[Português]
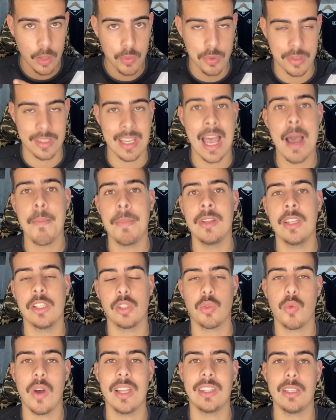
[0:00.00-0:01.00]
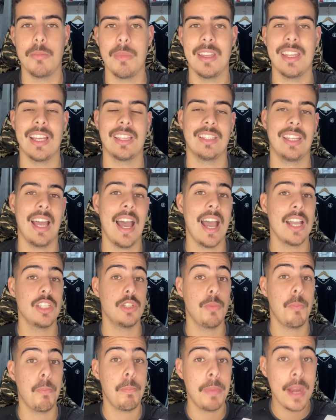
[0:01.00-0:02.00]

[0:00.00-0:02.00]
no sábado às quatro e meia da tarde.